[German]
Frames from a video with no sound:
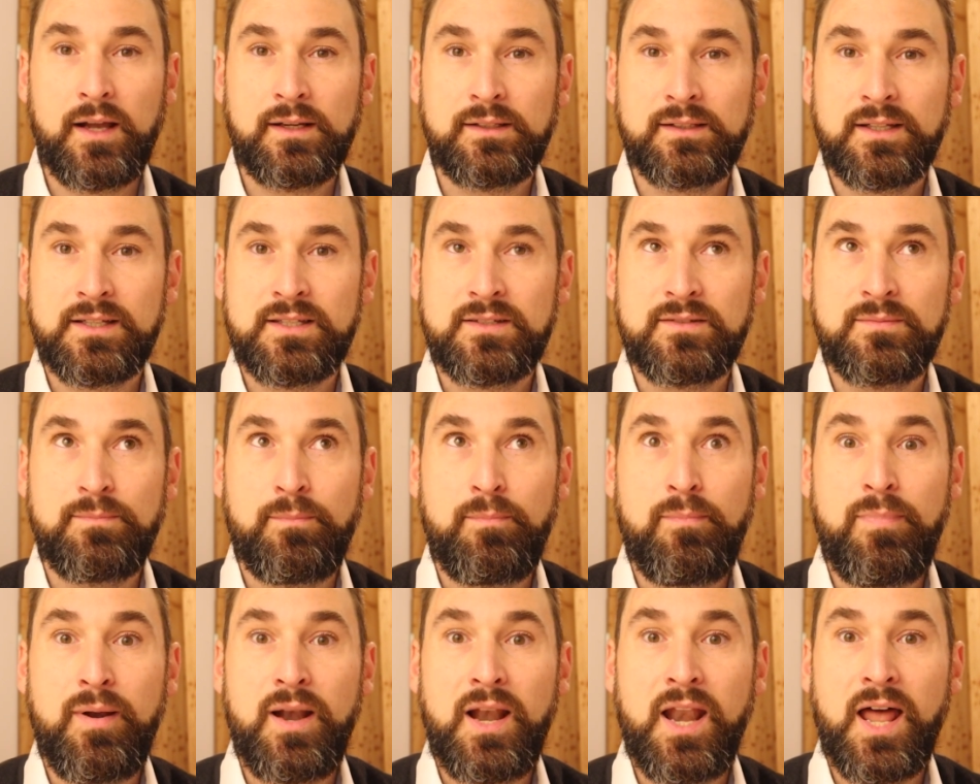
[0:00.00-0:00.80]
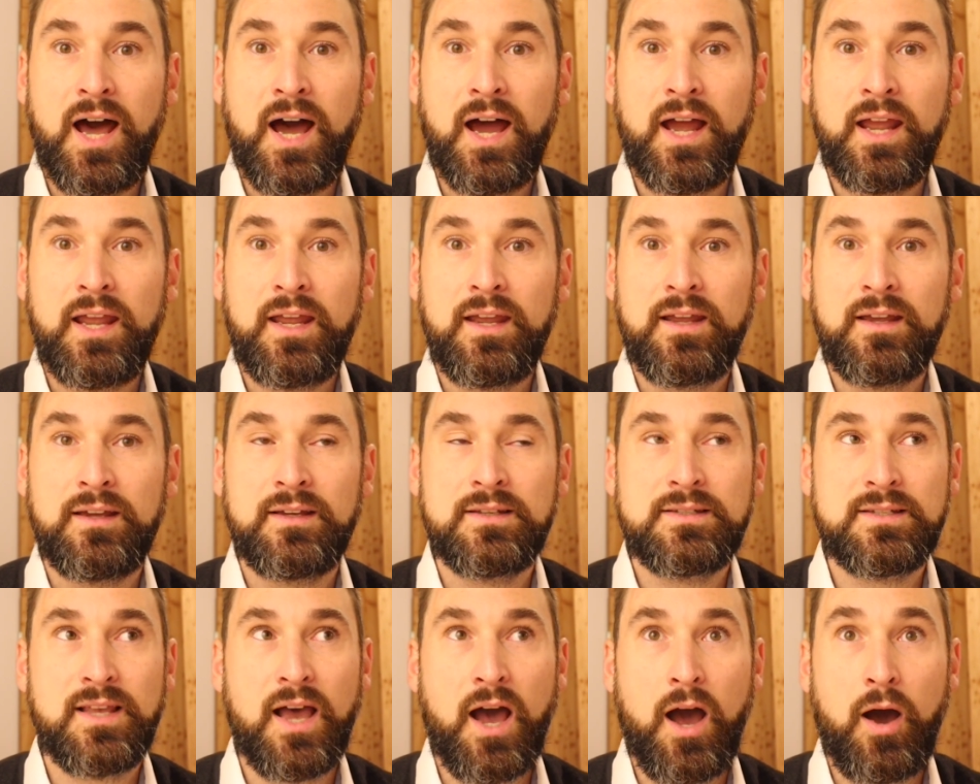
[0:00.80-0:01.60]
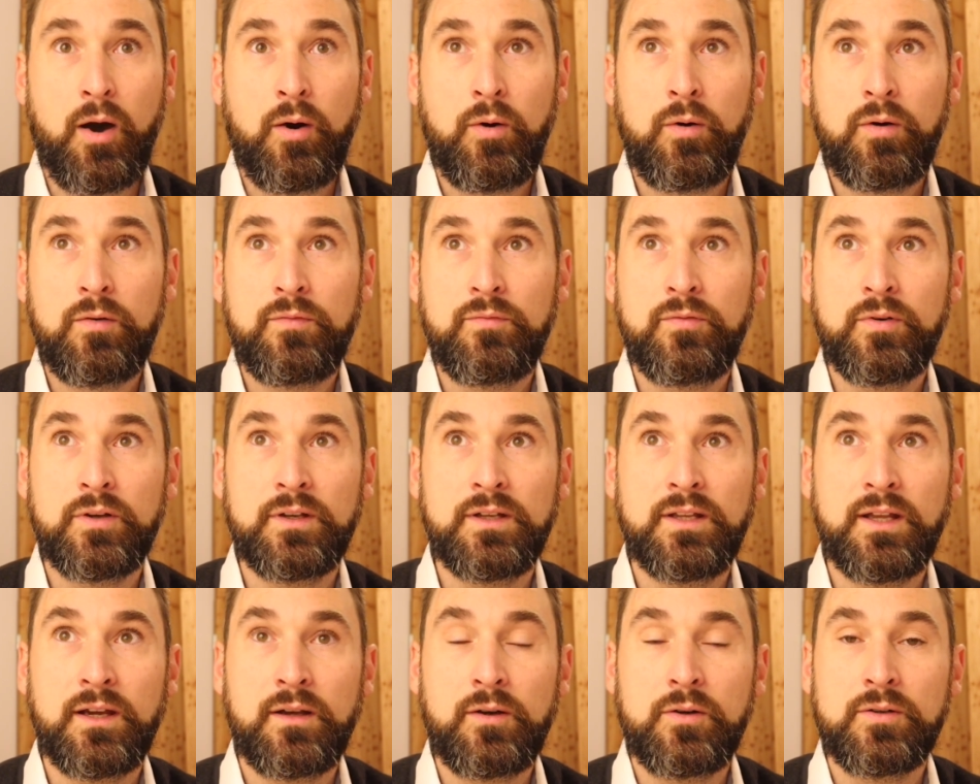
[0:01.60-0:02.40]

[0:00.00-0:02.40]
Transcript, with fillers: Das Blei ist auch von der